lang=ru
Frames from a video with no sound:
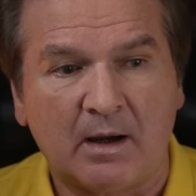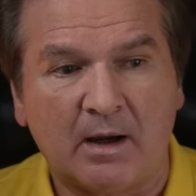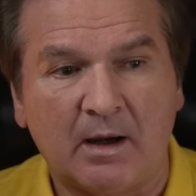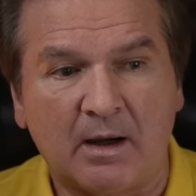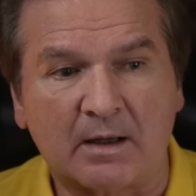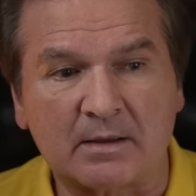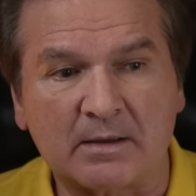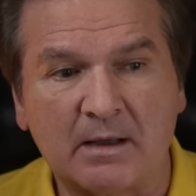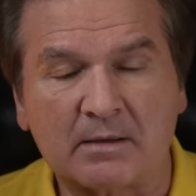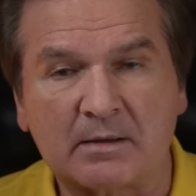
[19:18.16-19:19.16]
а
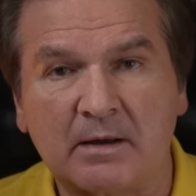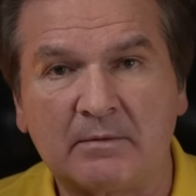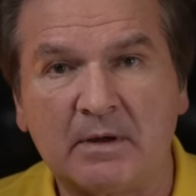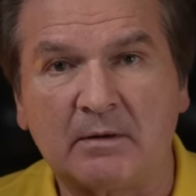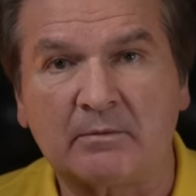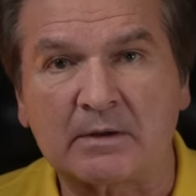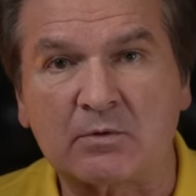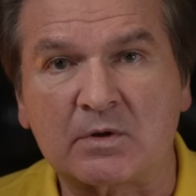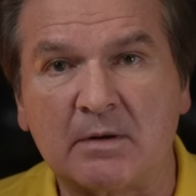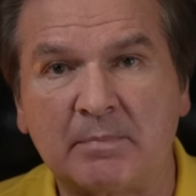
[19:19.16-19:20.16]
оказался в
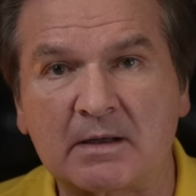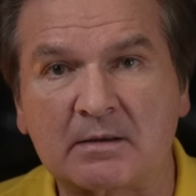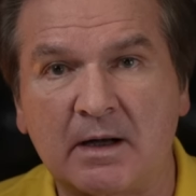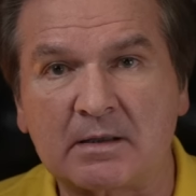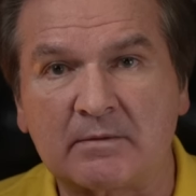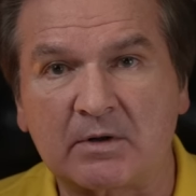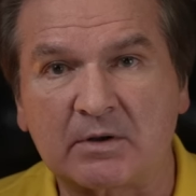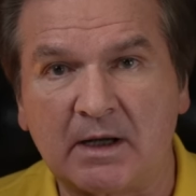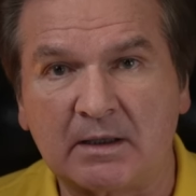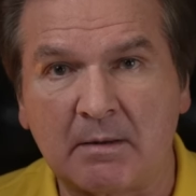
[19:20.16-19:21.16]
воздушном пространстве
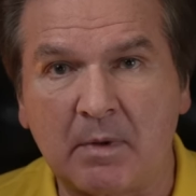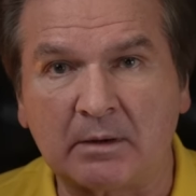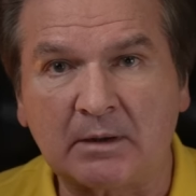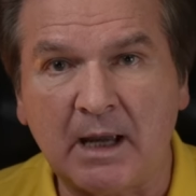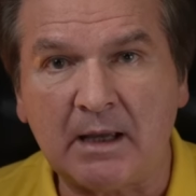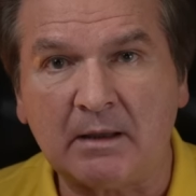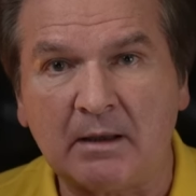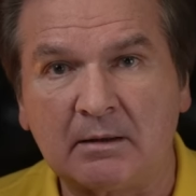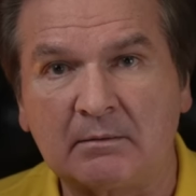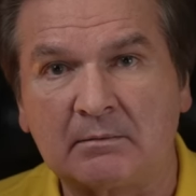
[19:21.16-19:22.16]
штата
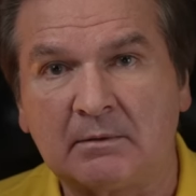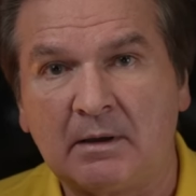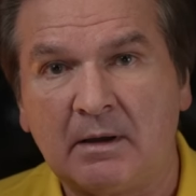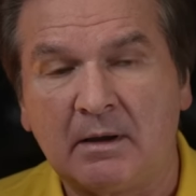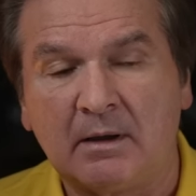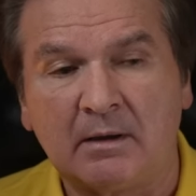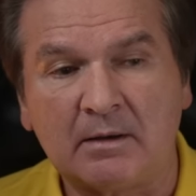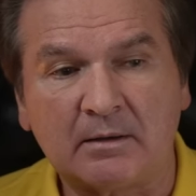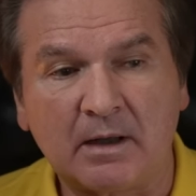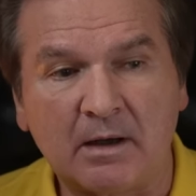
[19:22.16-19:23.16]
Монтана,
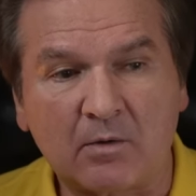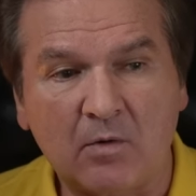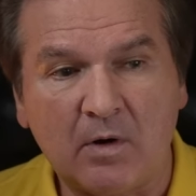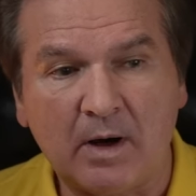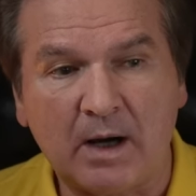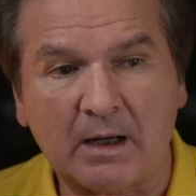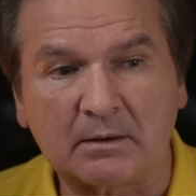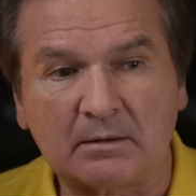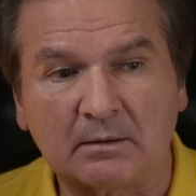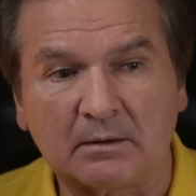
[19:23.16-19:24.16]
недалеко
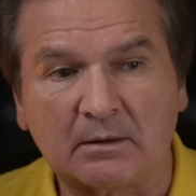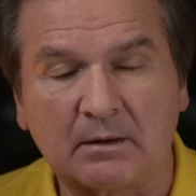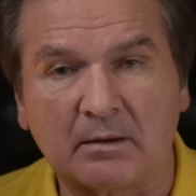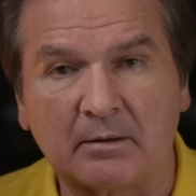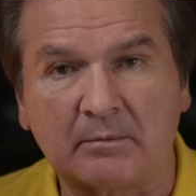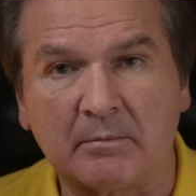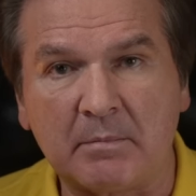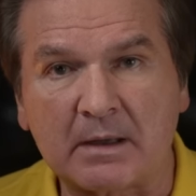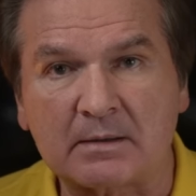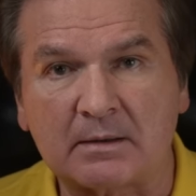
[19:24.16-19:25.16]
от э,
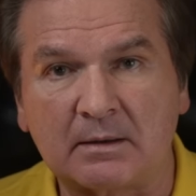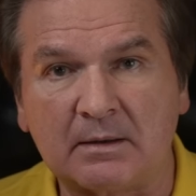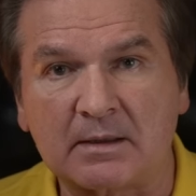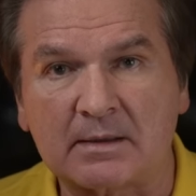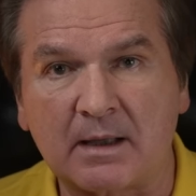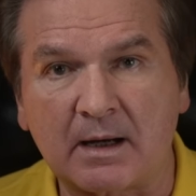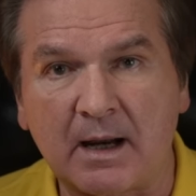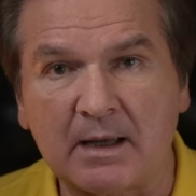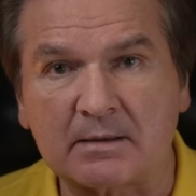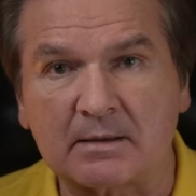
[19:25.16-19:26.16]
мест
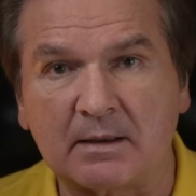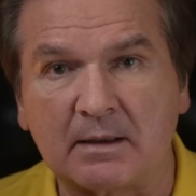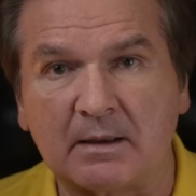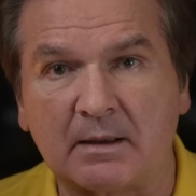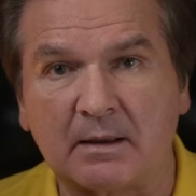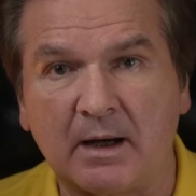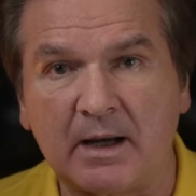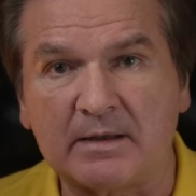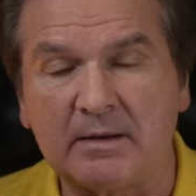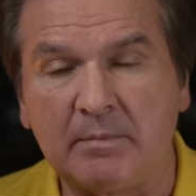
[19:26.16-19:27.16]
дислокации
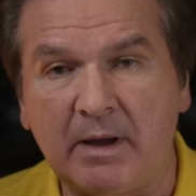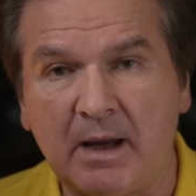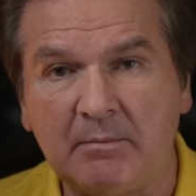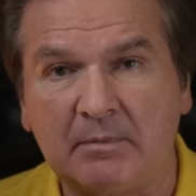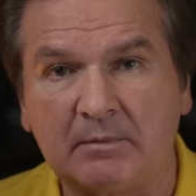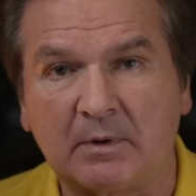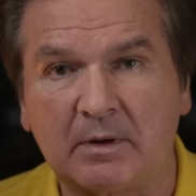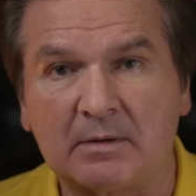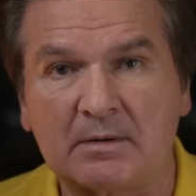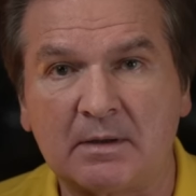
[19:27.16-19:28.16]
ICBM, то
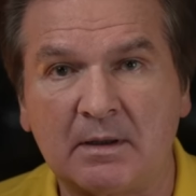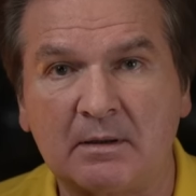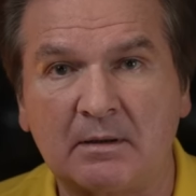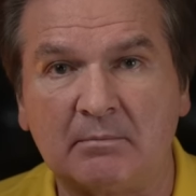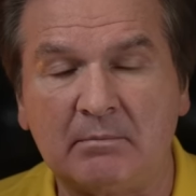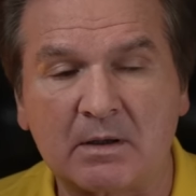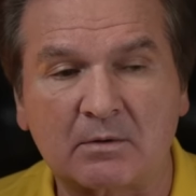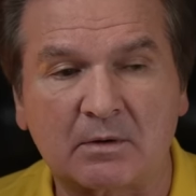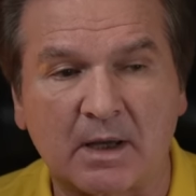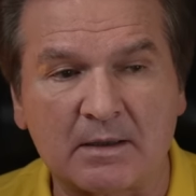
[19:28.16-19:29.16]
есть
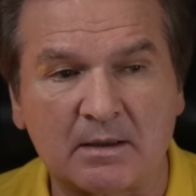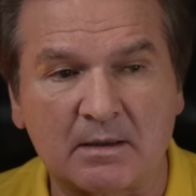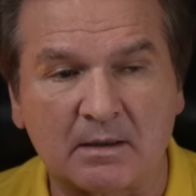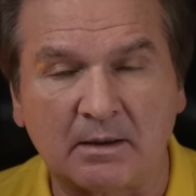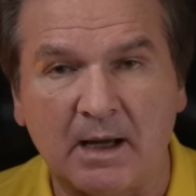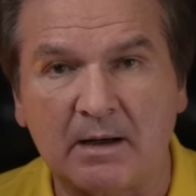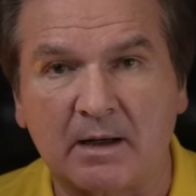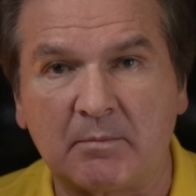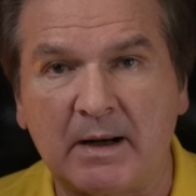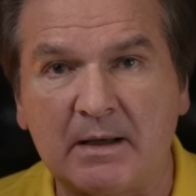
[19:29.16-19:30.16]

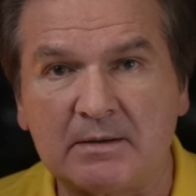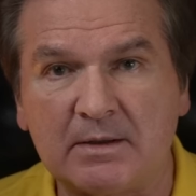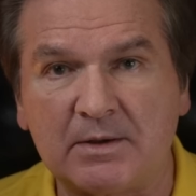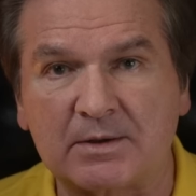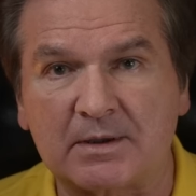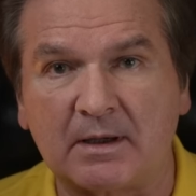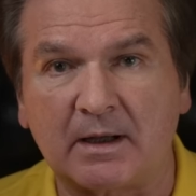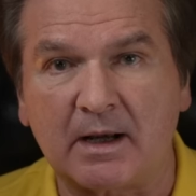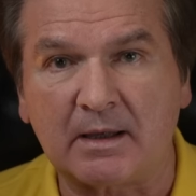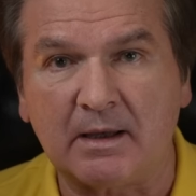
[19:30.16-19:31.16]
межконтинентальных баллистических
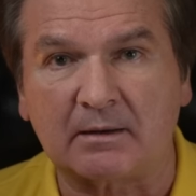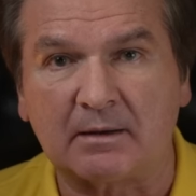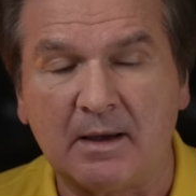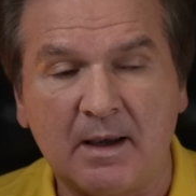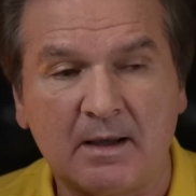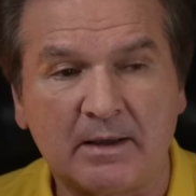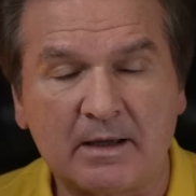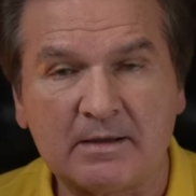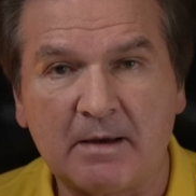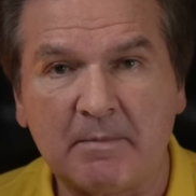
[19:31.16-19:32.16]
ракет
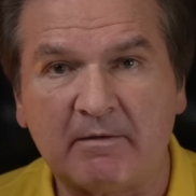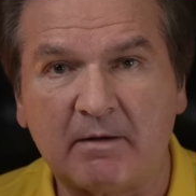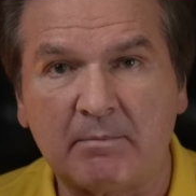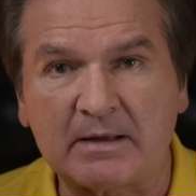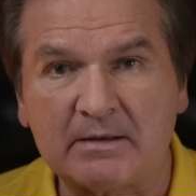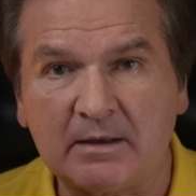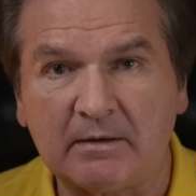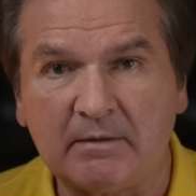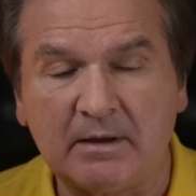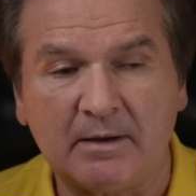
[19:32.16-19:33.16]
наземного
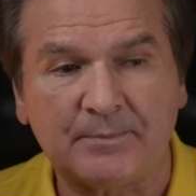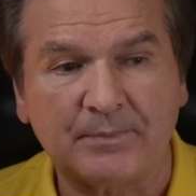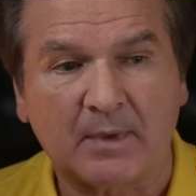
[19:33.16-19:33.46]
базирования.